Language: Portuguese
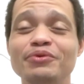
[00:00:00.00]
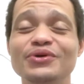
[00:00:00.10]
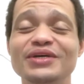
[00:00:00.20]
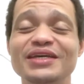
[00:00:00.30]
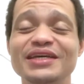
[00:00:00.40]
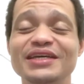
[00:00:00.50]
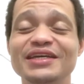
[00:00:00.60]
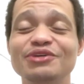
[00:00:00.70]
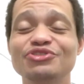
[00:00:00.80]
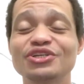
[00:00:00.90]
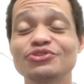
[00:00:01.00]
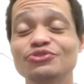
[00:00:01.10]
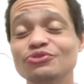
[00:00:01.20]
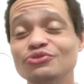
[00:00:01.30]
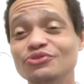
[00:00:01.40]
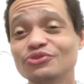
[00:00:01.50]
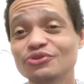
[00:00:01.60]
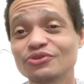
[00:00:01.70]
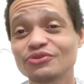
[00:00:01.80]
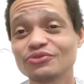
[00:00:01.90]
porque eu já sou
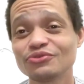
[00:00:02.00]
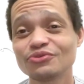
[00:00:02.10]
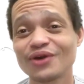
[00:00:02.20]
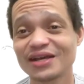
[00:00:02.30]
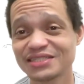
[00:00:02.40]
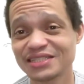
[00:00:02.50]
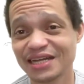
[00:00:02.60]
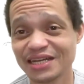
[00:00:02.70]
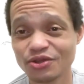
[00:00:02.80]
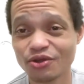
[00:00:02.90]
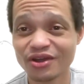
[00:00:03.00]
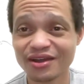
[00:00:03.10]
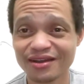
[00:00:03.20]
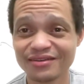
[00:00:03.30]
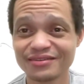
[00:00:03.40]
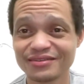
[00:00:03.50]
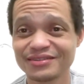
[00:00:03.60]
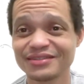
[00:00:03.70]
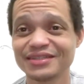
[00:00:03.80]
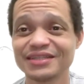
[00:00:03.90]
um quase carioca.
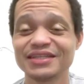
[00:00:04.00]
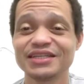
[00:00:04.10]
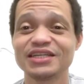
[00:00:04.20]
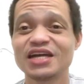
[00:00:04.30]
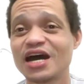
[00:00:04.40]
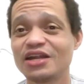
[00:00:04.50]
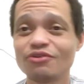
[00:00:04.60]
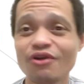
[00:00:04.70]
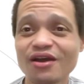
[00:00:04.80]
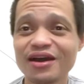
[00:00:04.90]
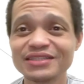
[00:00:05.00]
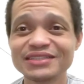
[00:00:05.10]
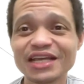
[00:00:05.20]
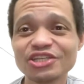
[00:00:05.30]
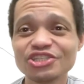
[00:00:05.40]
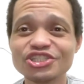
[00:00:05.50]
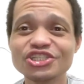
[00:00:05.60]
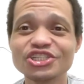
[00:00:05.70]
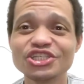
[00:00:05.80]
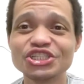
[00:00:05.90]
E carioca tem
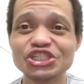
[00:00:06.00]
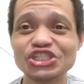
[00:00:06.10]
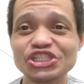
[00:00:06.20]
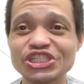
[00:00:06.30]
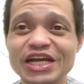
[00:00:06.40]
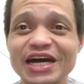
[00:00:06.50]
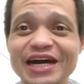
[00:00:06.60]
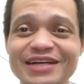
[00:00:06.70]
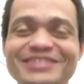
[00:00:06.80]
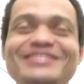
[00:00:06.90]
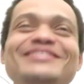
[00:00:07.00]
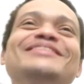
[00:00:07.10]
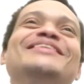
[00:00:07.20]
que chiar.